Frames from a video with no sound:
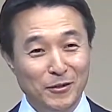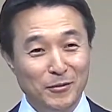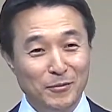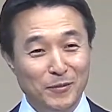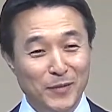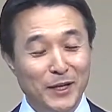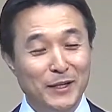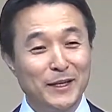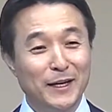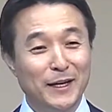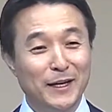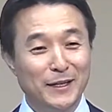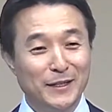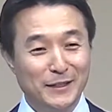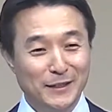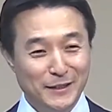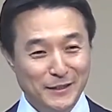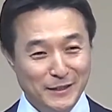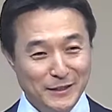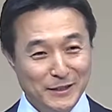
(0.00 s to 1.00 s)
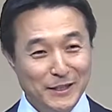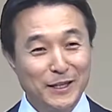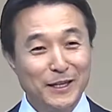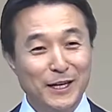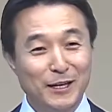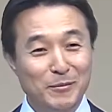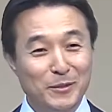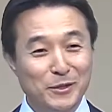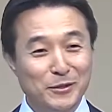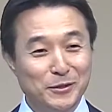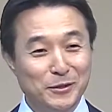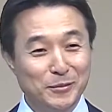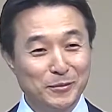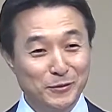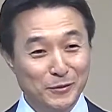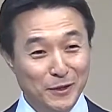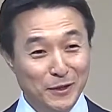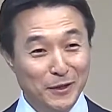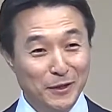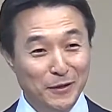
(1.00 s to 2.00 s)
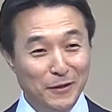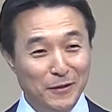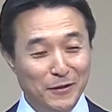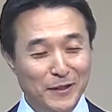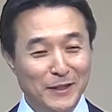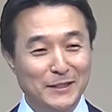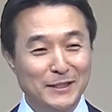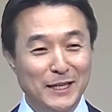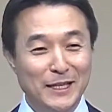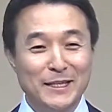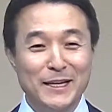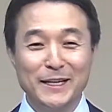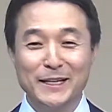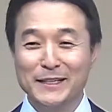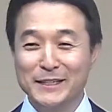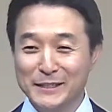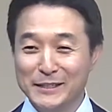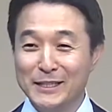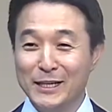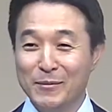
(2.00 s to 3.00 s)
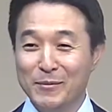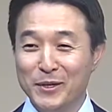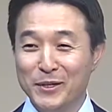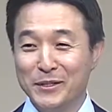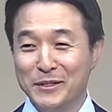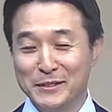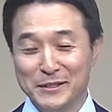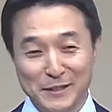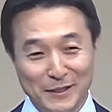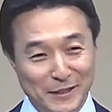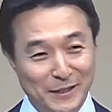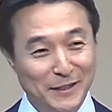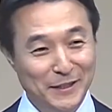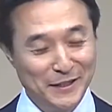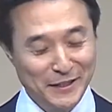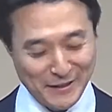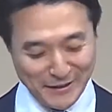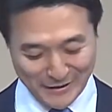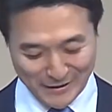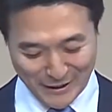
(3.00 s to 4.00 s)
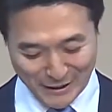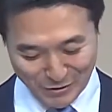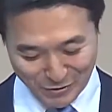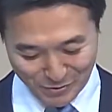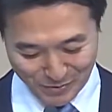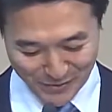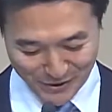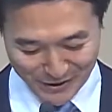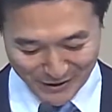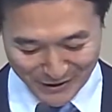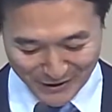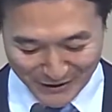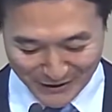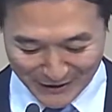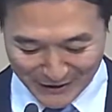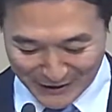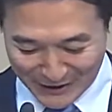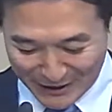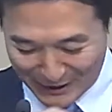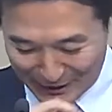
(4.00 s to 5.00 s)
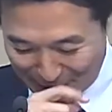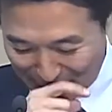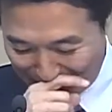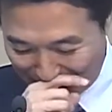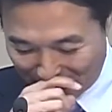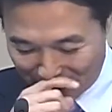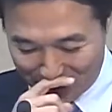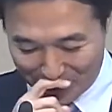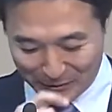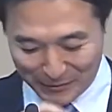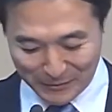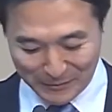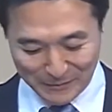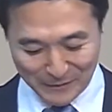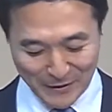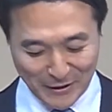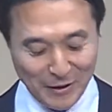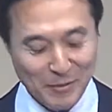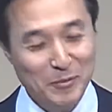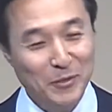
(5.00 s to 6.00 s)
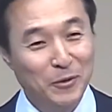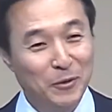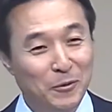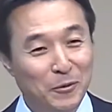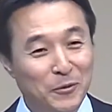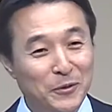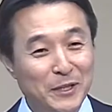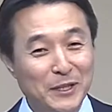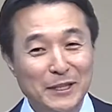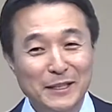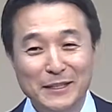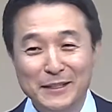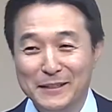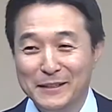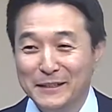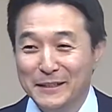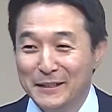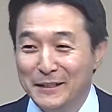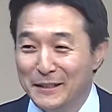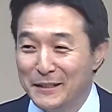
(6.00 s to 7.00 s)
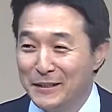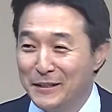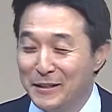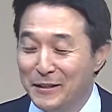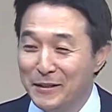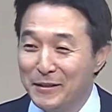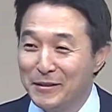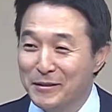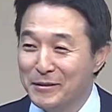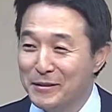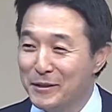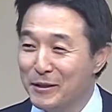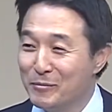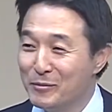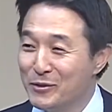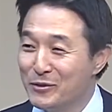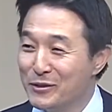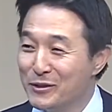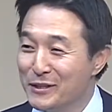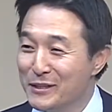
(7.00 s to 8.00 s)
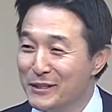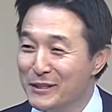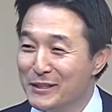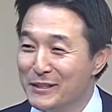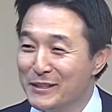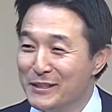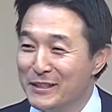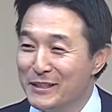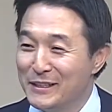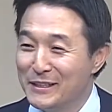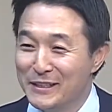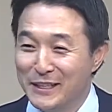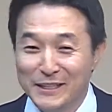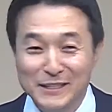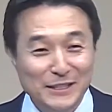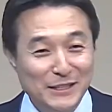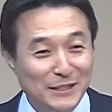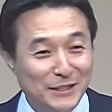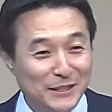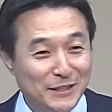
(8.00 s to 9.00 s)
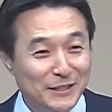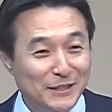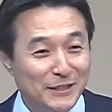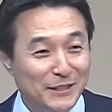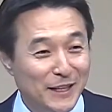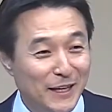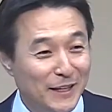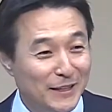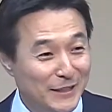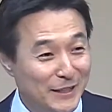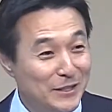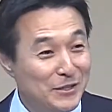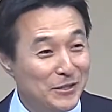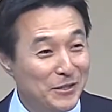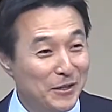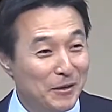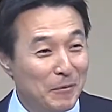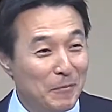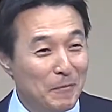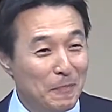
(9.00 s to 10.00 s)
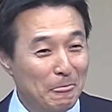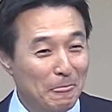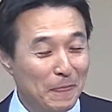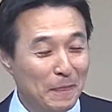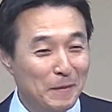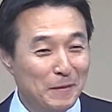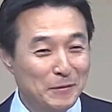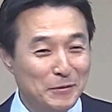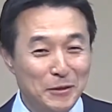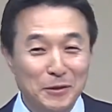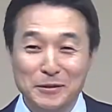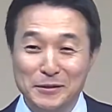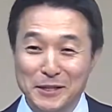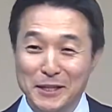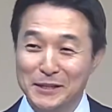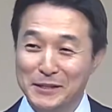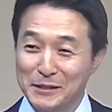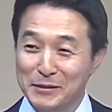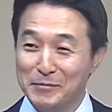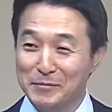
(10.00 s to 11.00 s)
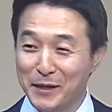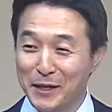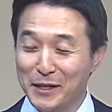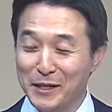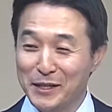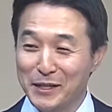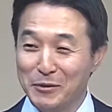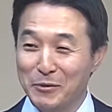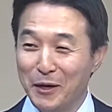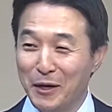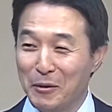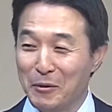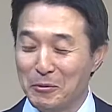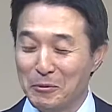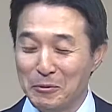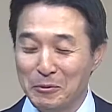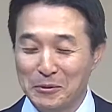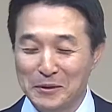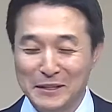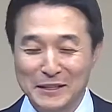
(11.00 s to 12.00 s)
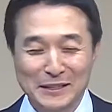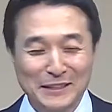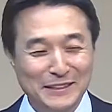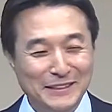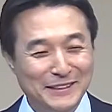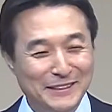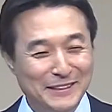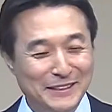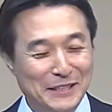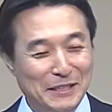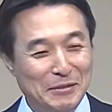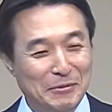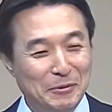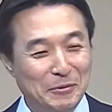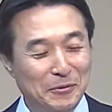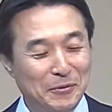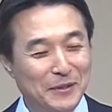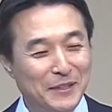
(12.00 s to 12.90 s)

매달 시작하면서부터 네, 찬양이 끝나면 이제 잘 준비를 하시더라고요. 네, 뭐 오늘 에, 어, 그런 분들이 계시지는 않겠죠. 음, 저는 사실은 많이 기도하고 또 이렇게 또